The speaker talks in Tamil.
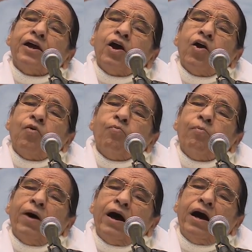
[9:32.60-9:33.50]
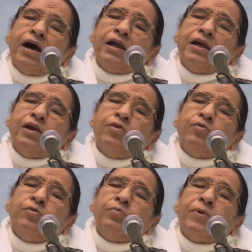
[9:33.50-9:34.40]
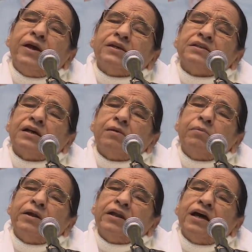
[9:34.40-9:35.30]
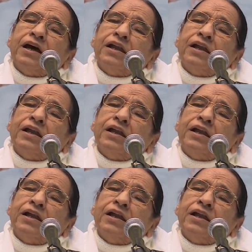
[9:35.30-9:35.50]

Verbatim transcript: இப்ப சமயம் அந்த மாதிரி நடந்து கொண்டிருக்கிறது